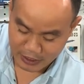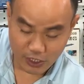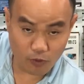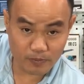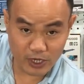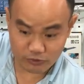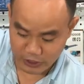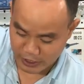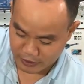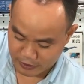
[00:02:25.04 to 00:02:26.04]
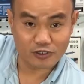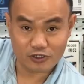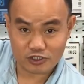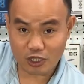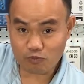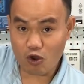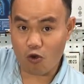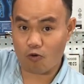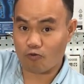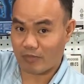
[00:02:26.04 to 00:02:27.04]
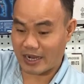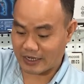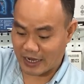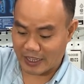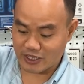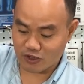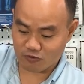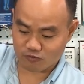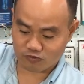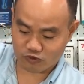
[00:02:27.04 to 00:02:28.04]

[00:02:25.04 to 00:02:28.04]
cái núm điều chỉnh tốc độ mạnh hay yếu